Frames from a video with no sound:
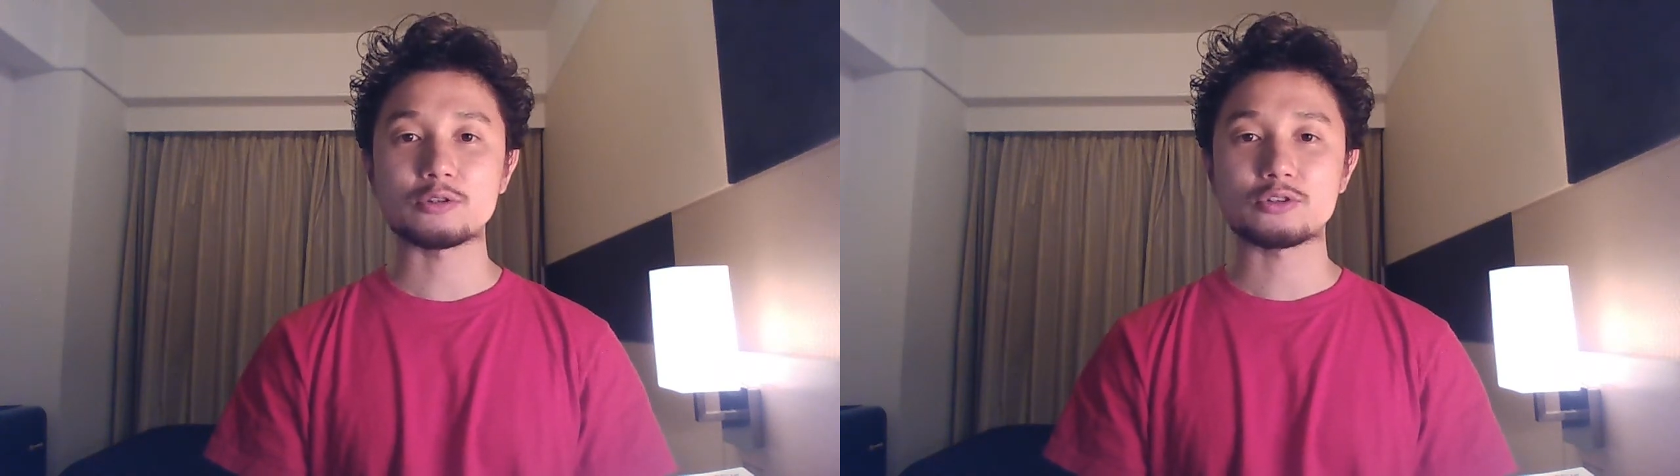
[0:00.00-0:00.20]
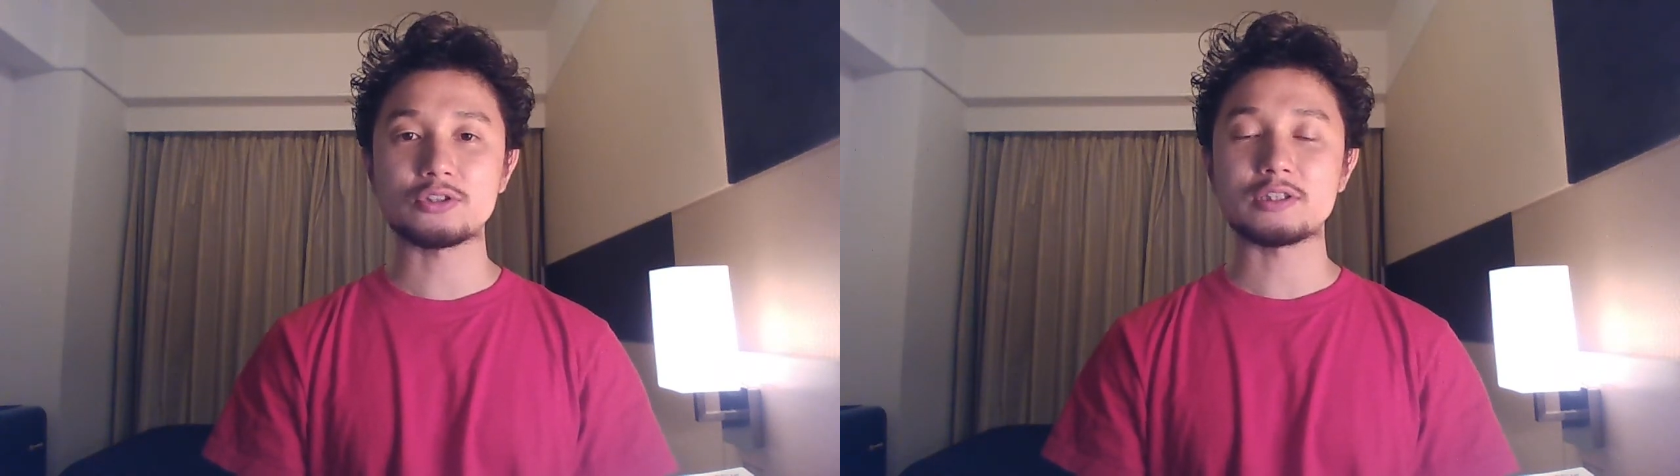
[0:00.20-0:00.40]

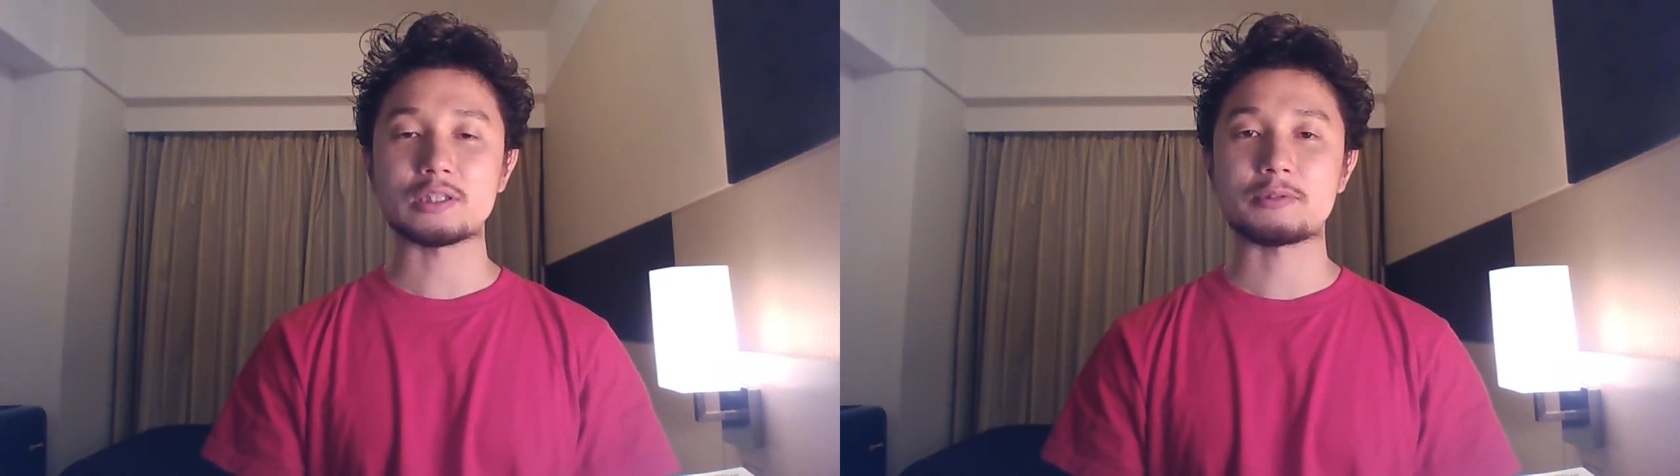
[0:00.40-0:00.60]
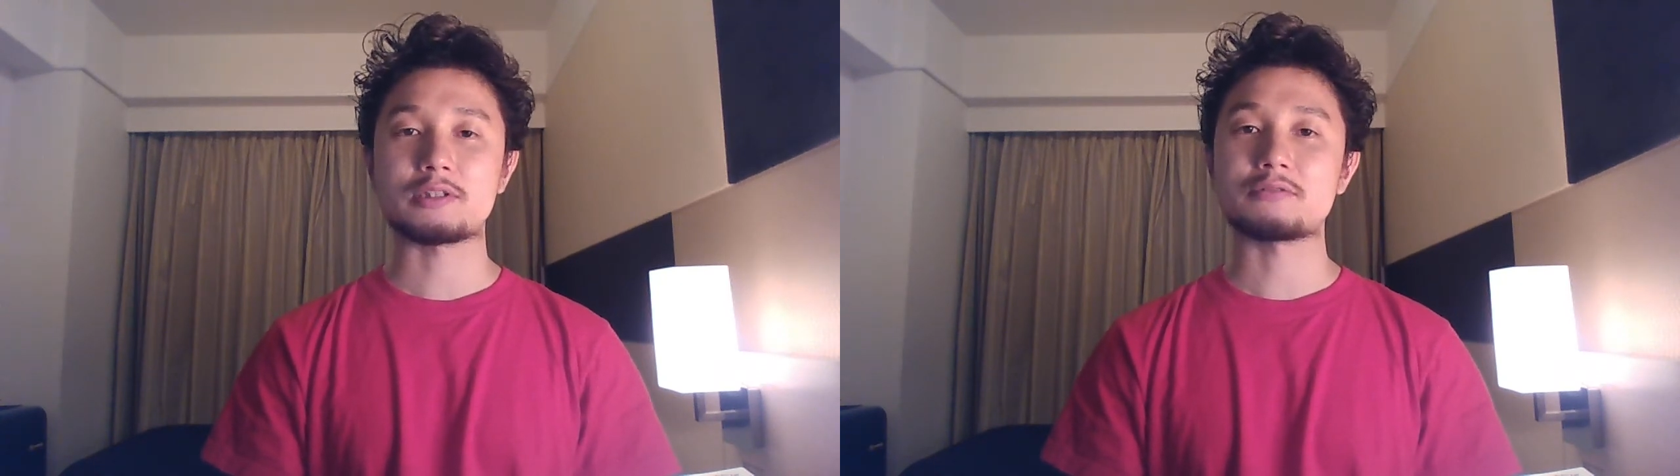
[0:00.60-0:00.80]
つい
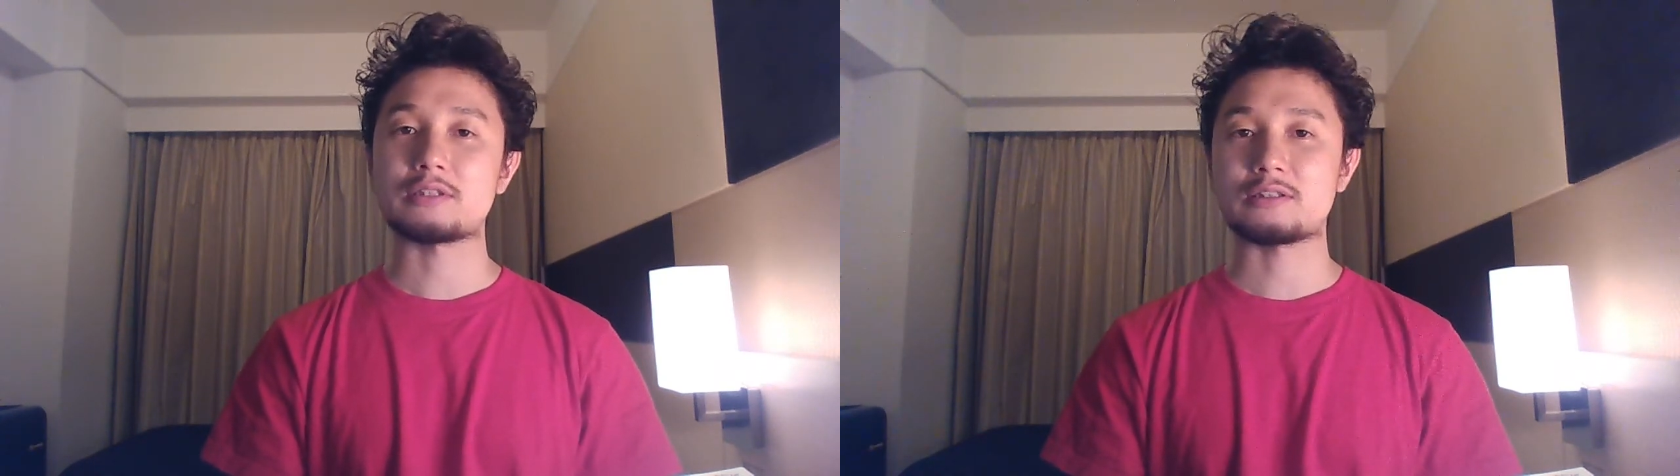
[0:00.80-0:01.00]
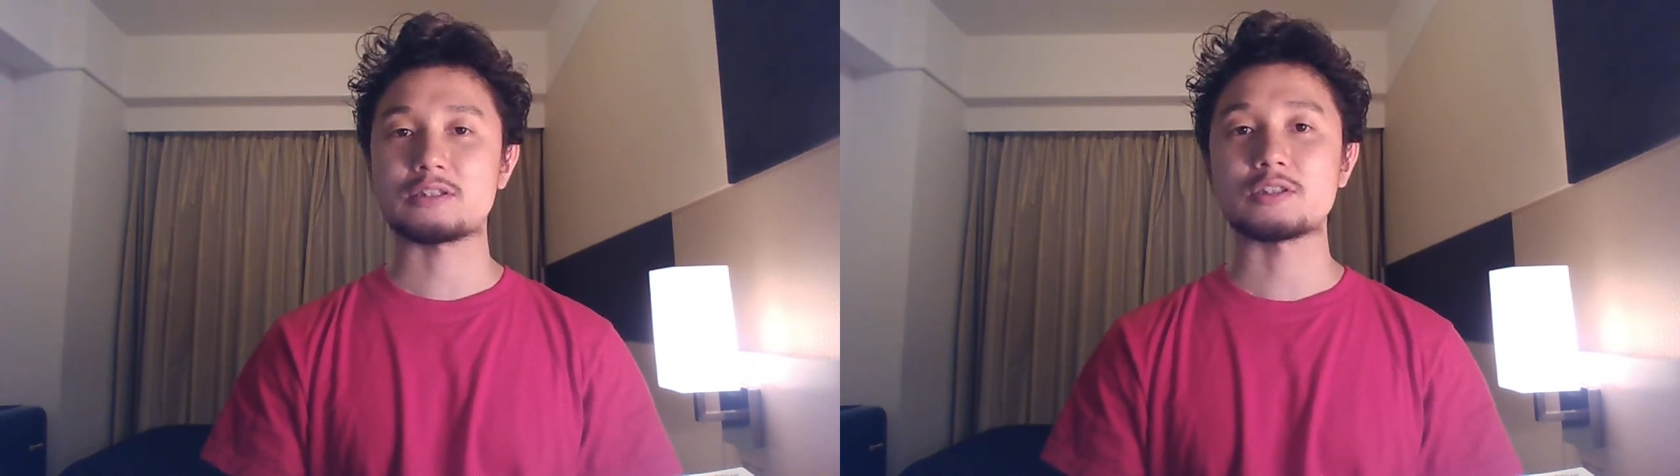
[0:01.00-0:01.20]
食べたく
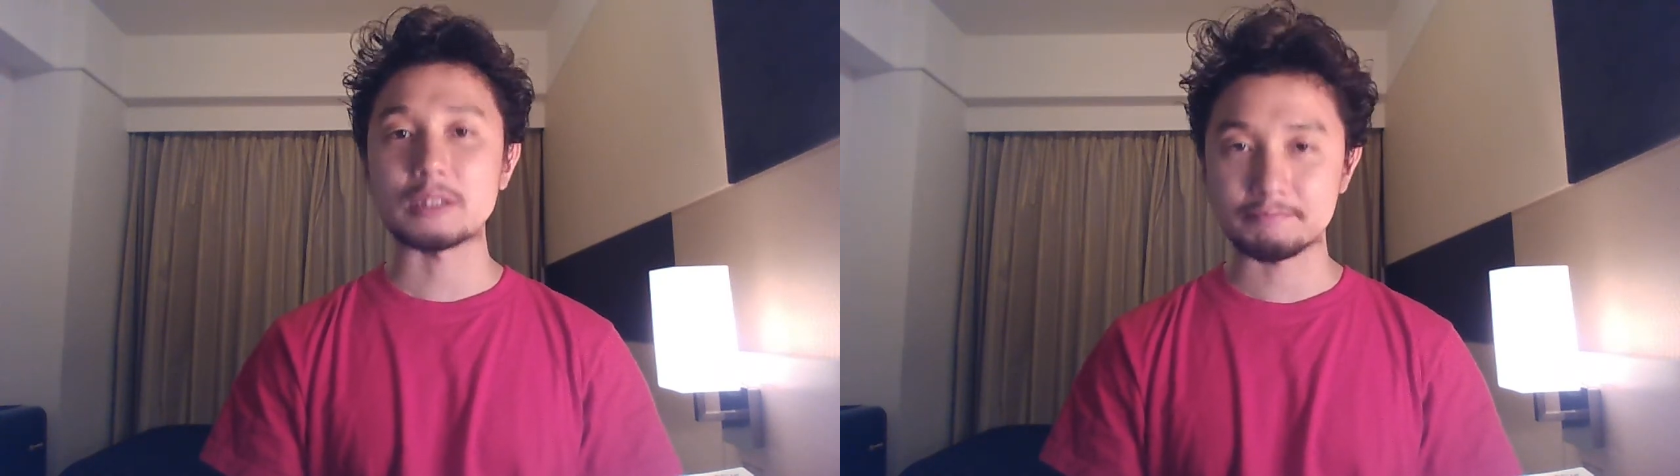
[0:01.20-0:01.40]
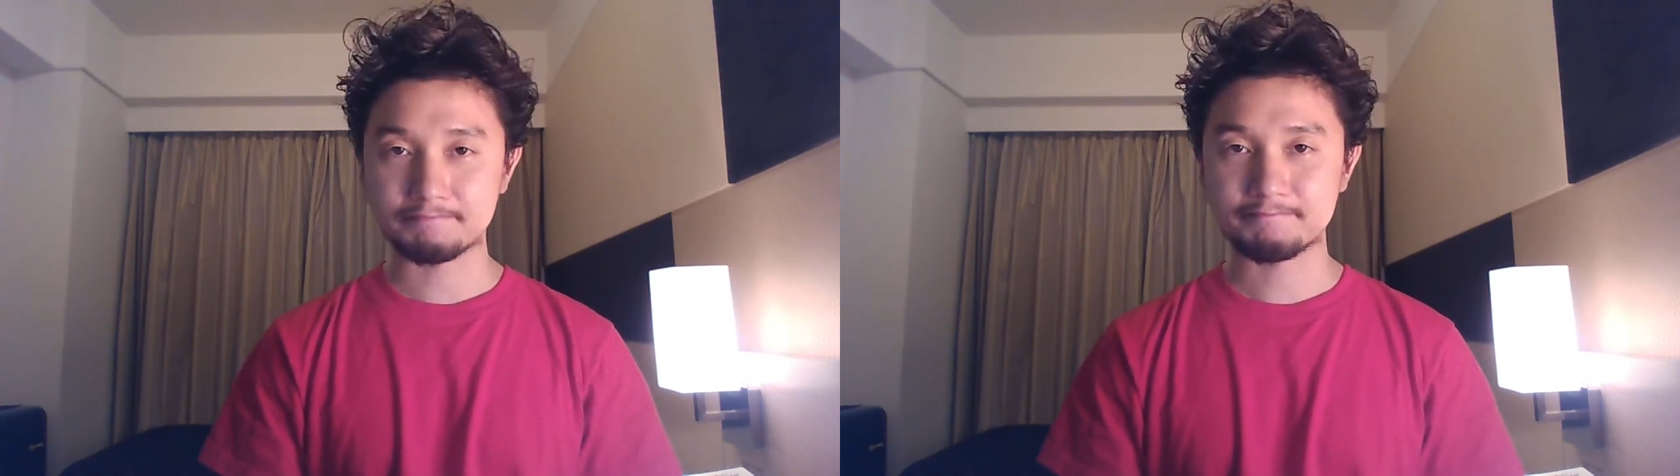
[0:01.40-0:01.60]
なってしま